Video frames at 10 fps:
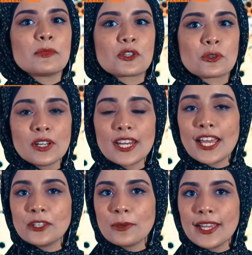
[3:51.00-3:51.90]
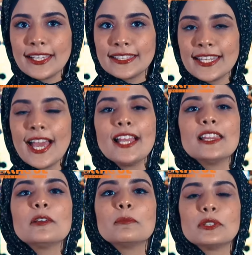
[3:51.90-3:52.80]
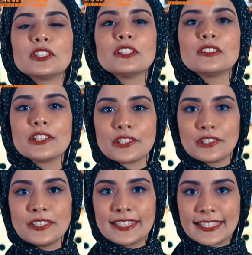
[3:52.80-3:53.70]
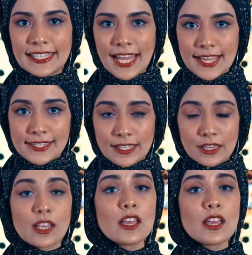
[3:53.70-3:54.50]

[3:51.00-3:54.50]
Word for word: مش كل أنواع النحل بتقدر تنتج العسل